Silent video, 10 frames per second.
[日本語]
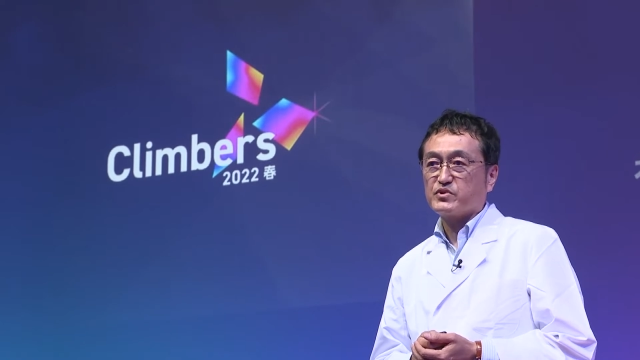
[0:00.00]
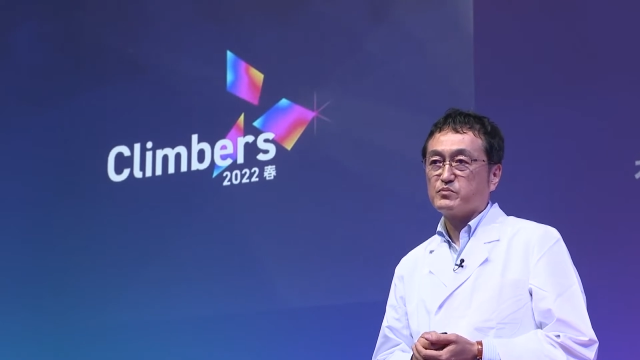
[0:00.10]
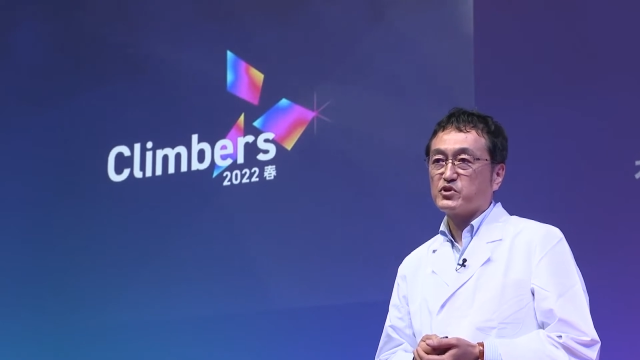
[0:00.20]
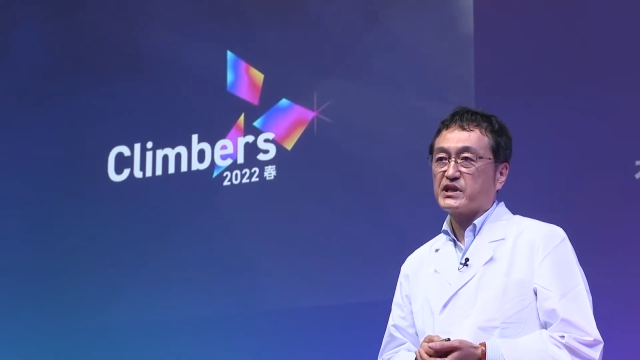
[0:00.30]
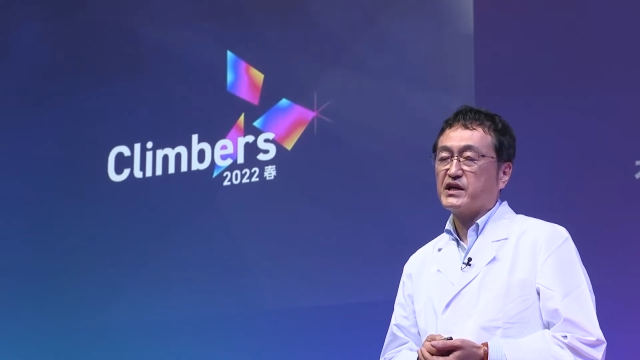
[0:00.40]
ブル
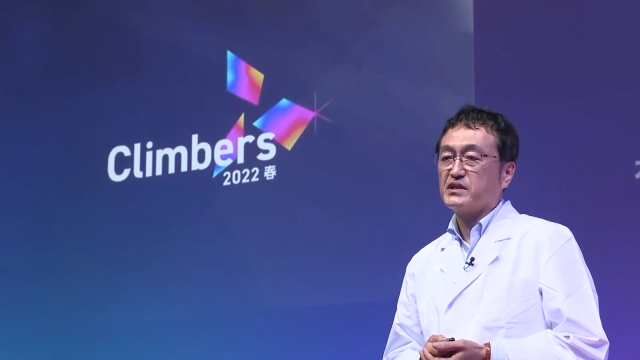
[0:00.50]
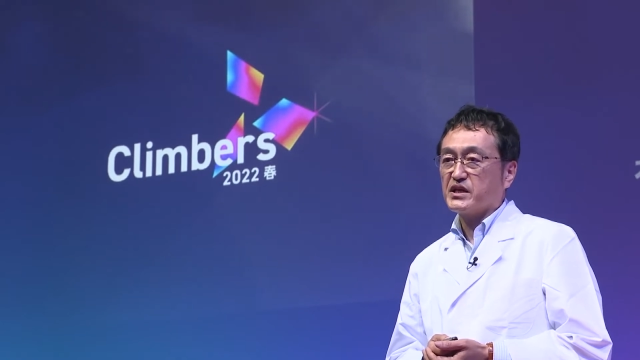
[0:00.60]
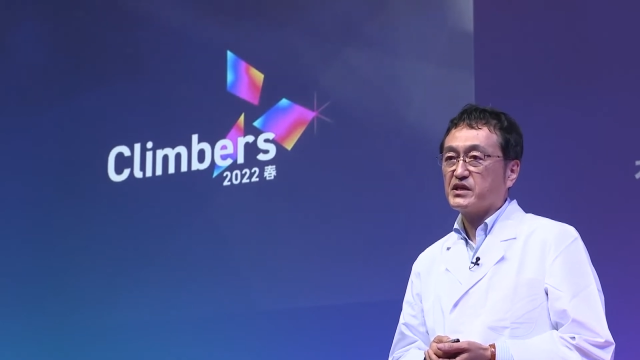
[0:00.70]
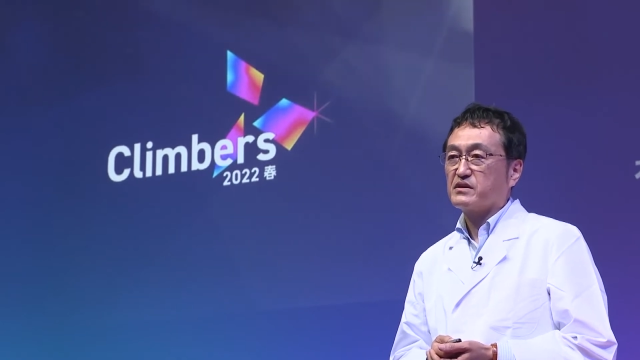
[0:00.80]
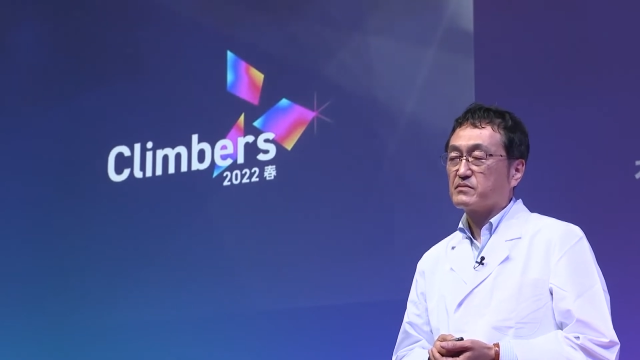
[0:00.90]
も絶えない、
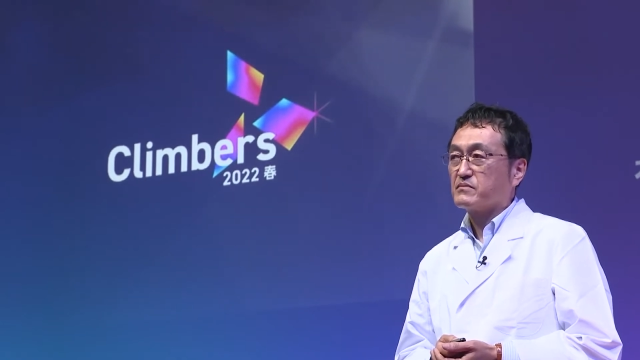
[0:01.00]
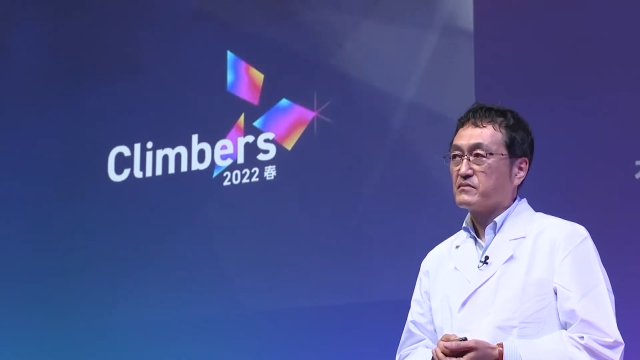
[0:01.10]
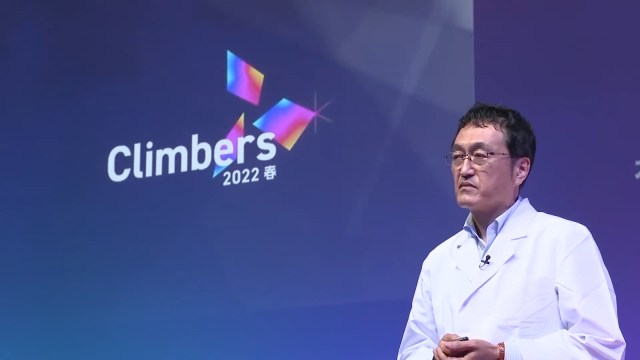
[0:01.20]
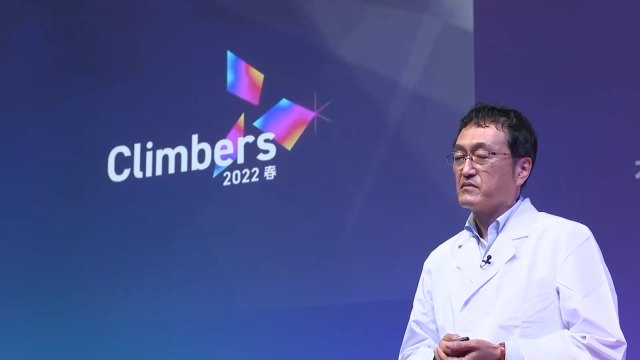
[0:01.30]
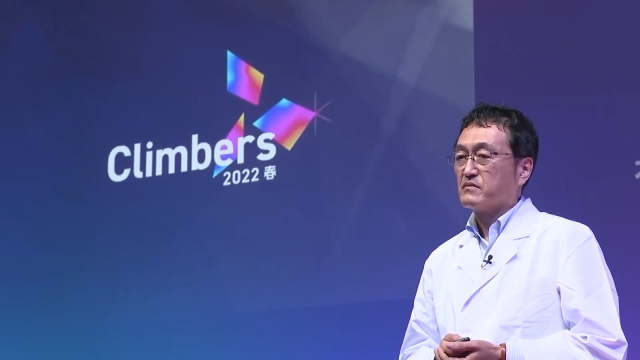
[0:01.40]

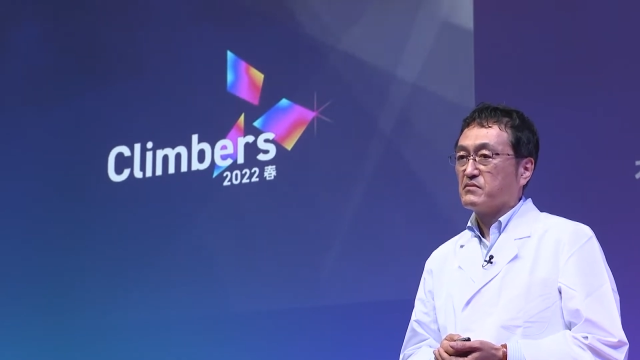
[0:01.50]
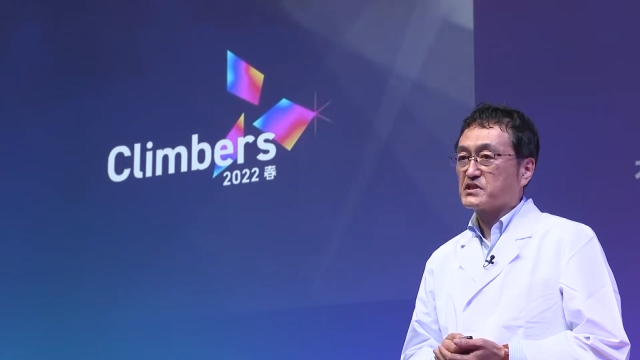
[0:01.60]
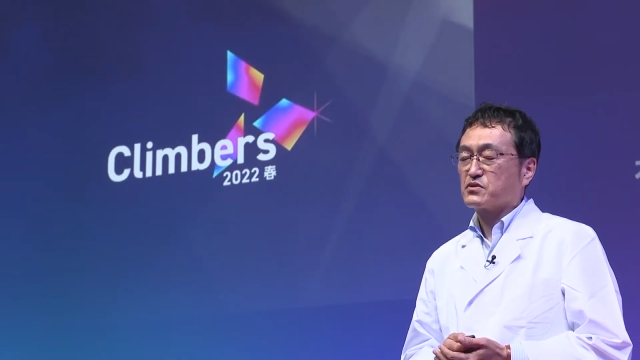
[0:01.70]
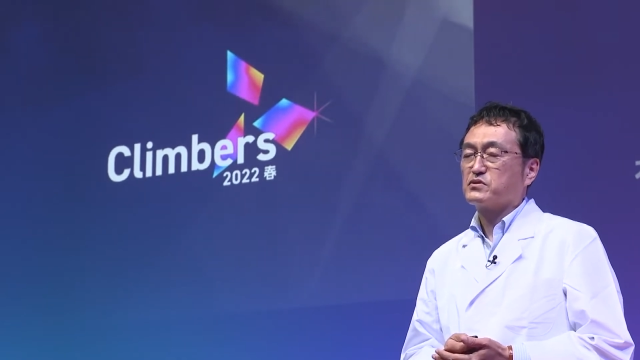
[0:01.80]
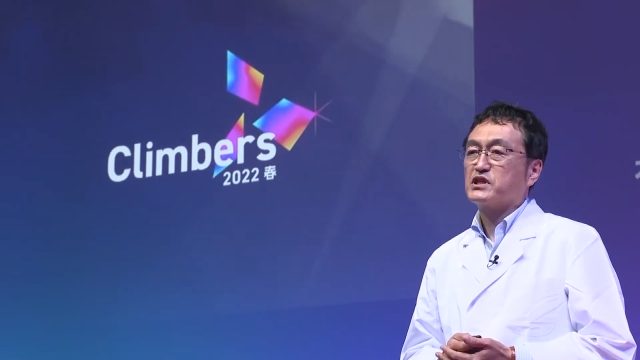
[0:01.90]
まあ、
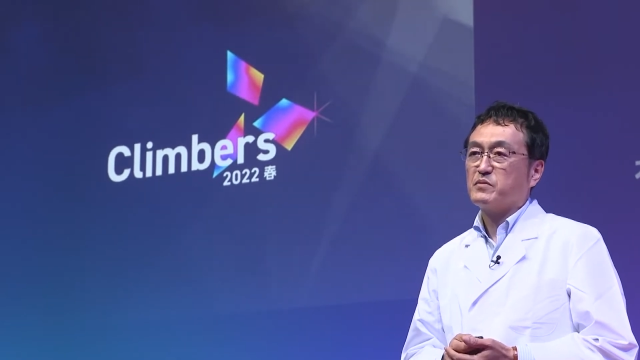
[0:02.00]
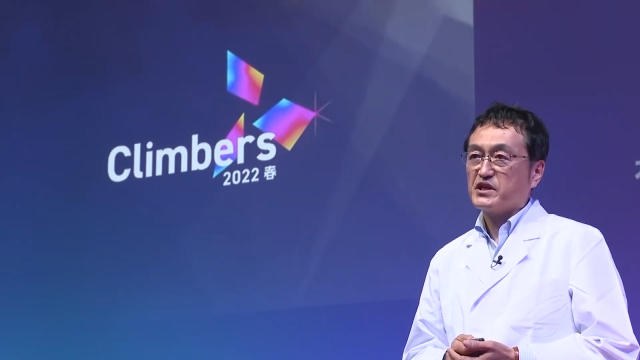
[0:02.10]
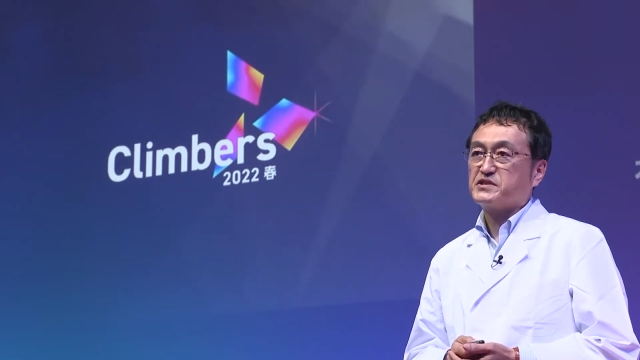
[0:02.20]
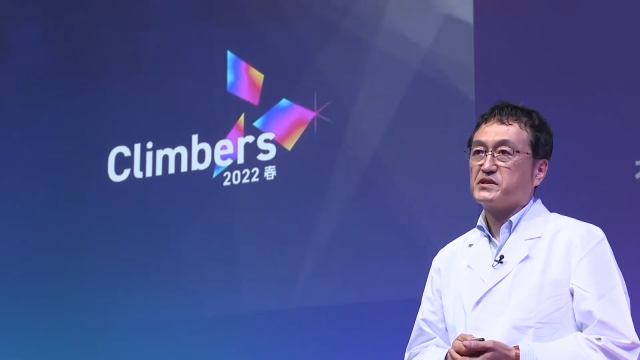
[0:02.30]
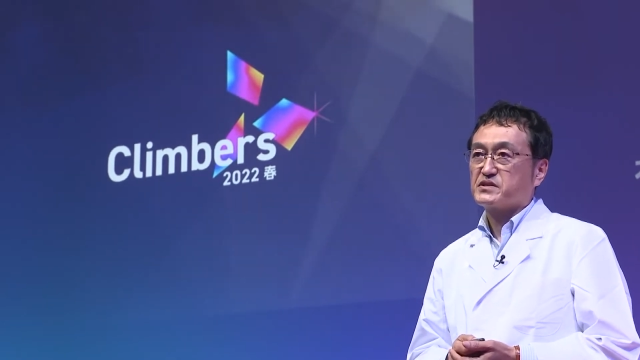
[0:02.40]
そんな毎
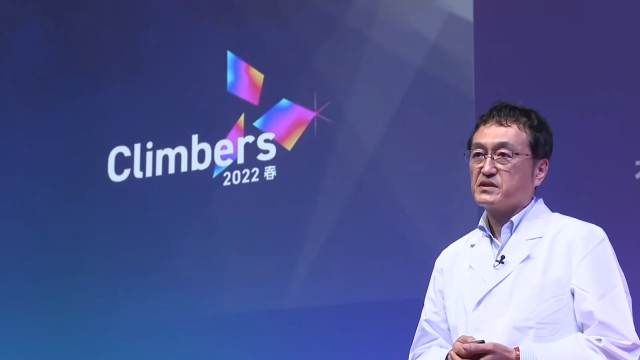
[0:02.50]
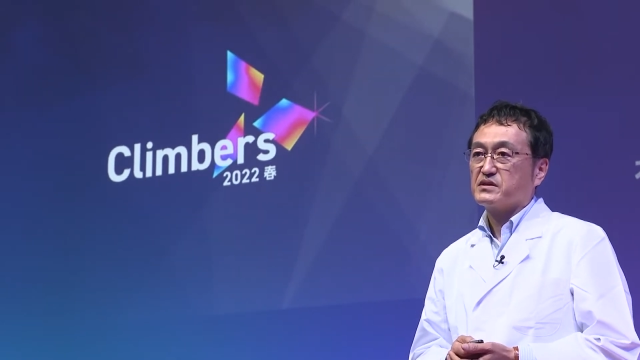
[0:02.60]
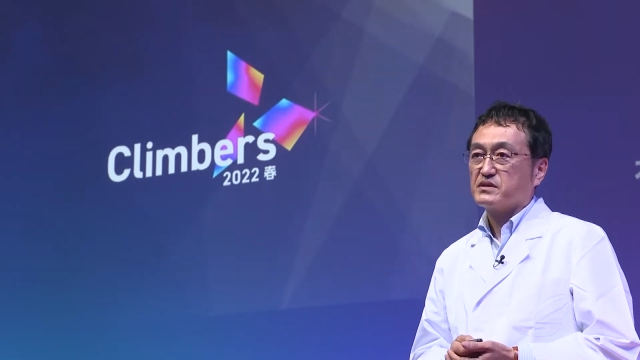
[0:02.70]
日でした。